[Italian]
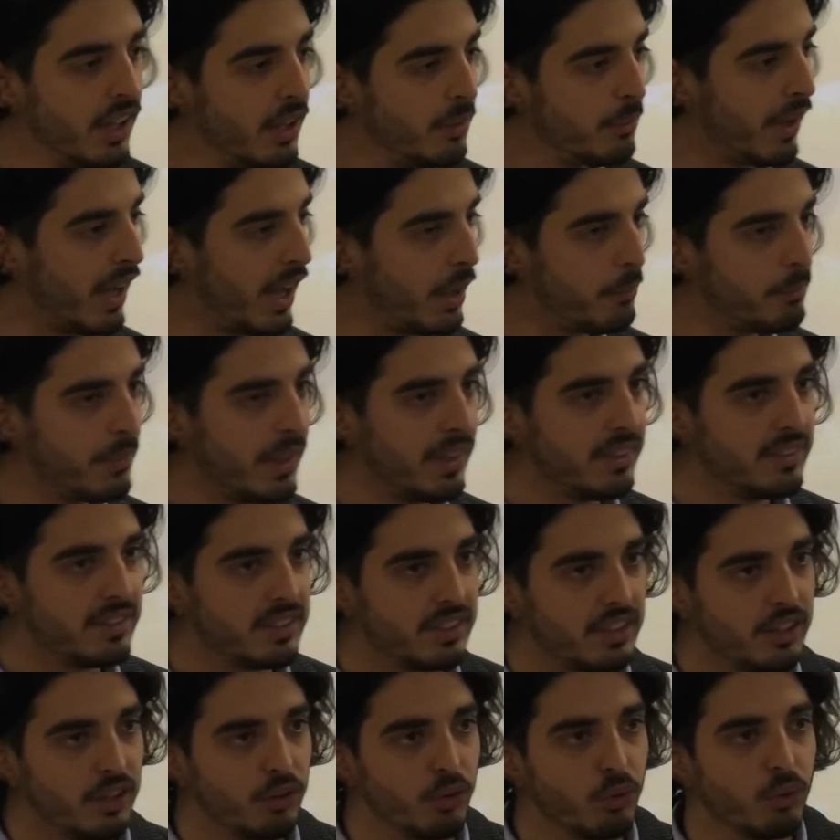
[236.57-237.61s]
ma
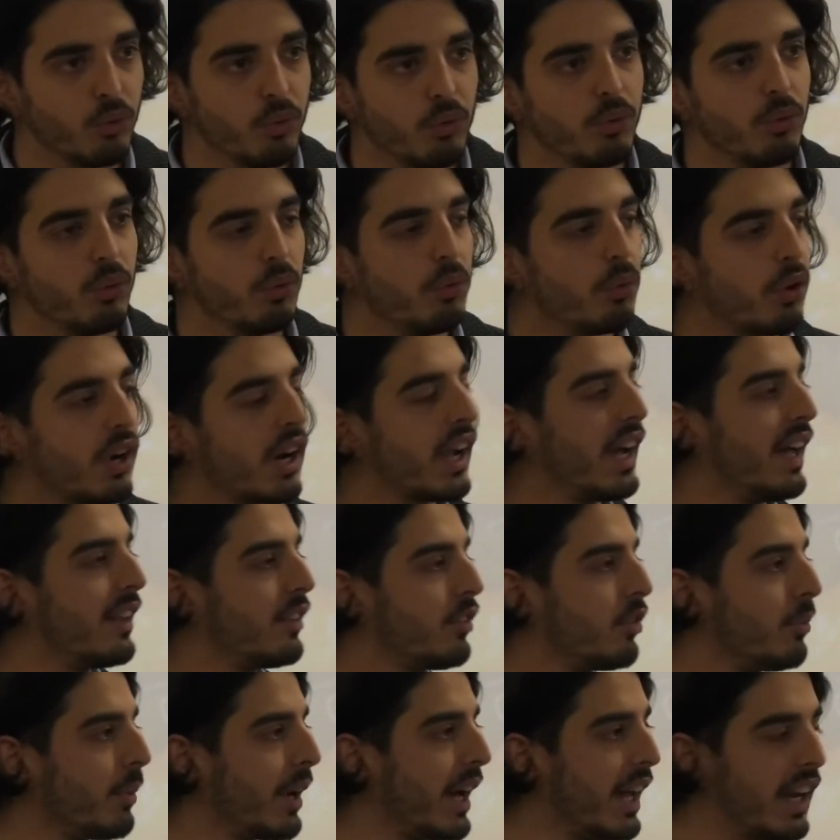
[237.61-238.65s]
bensì un
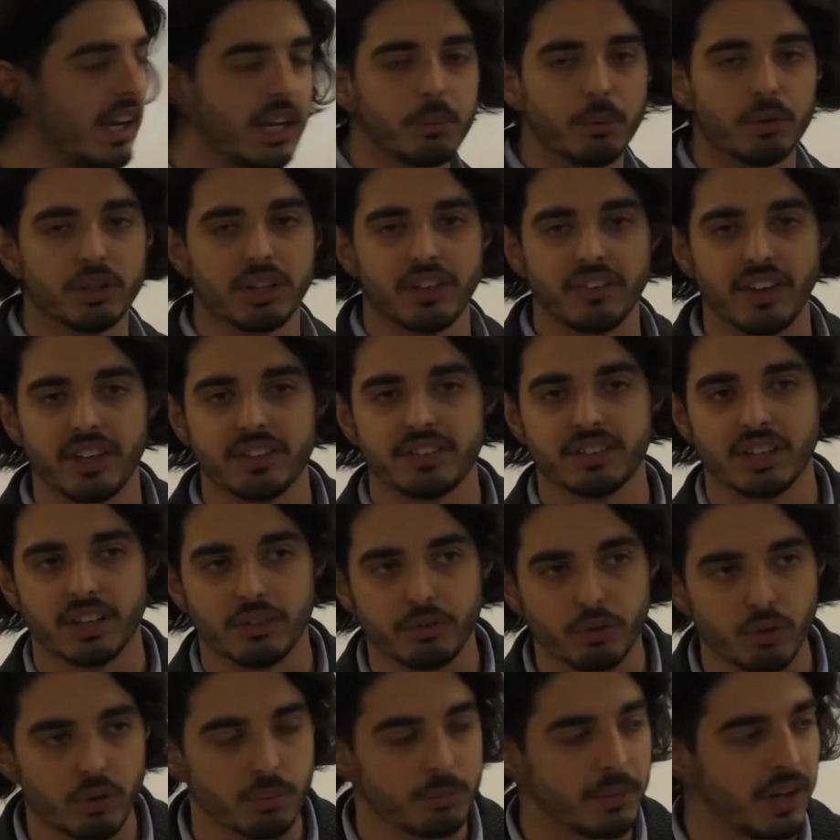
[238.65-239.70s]
ragazzo magari che poteva essere
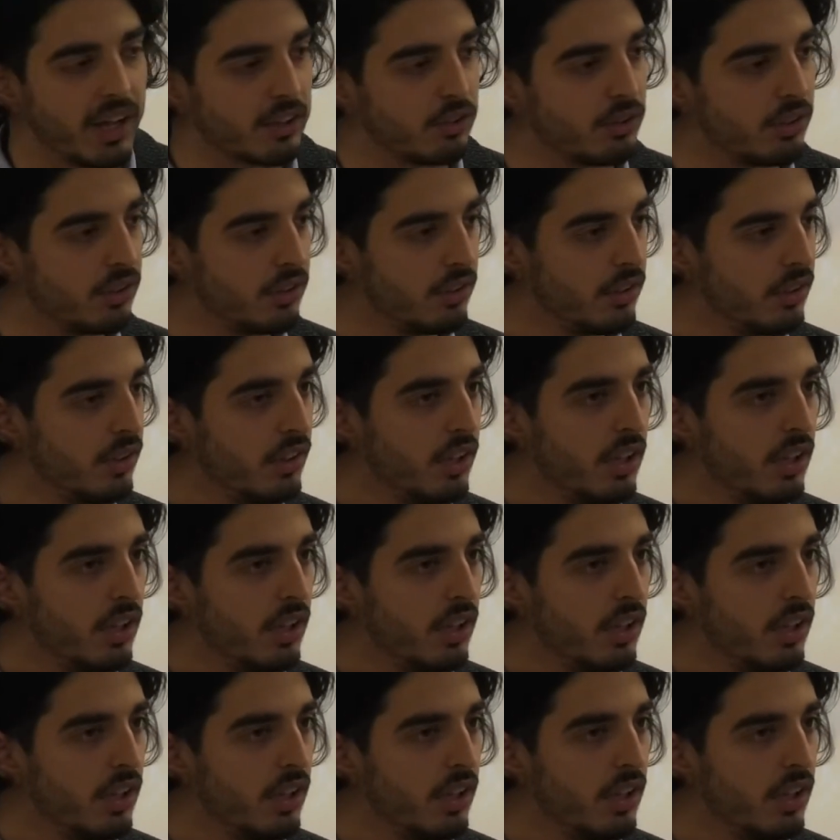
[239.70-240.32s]
formato,